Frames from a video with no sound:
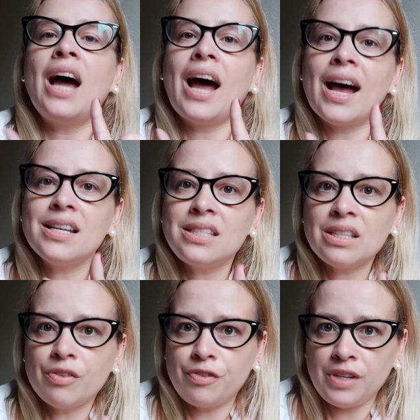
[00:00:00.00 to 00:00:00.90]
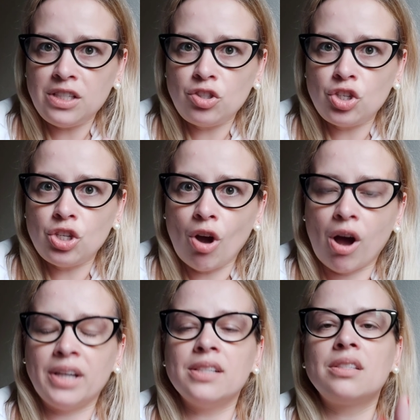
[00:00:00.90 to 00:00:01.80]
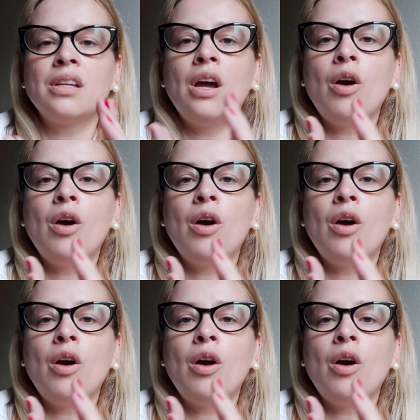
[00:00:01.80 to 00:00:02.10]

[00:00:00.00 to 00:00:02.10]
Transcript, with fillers: às 20 horas.